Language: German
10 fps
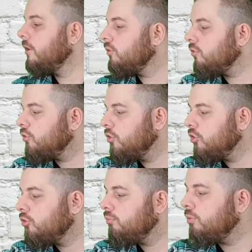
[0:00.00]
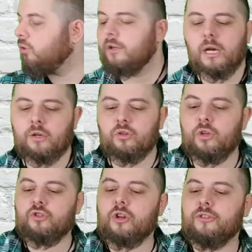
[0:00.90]
Ist jetzt nichts Besonderes,
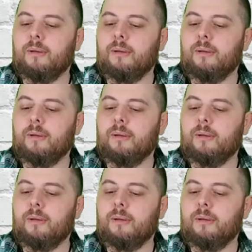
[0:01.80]
richtiger